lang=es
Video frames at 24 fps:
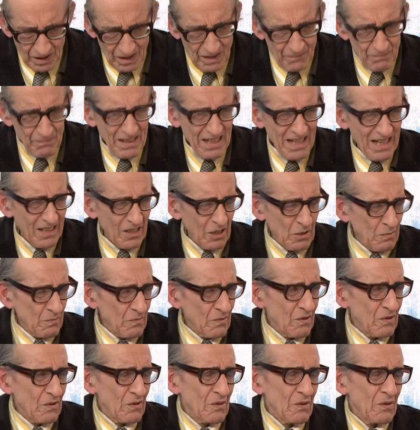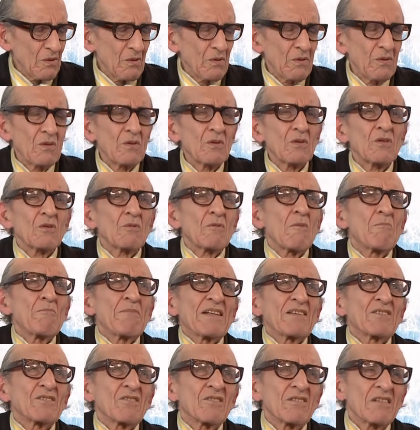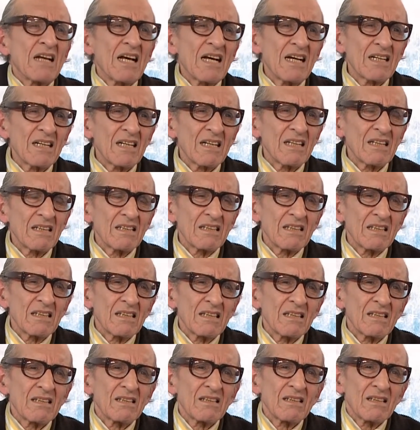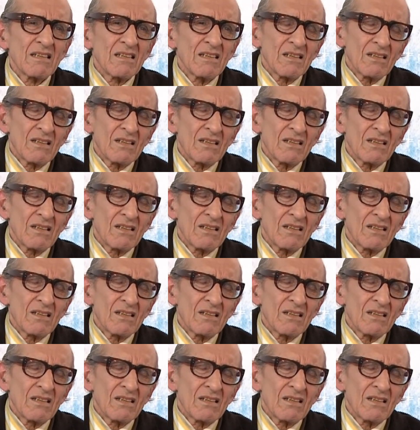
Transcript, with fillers: Vea como, como personaje de,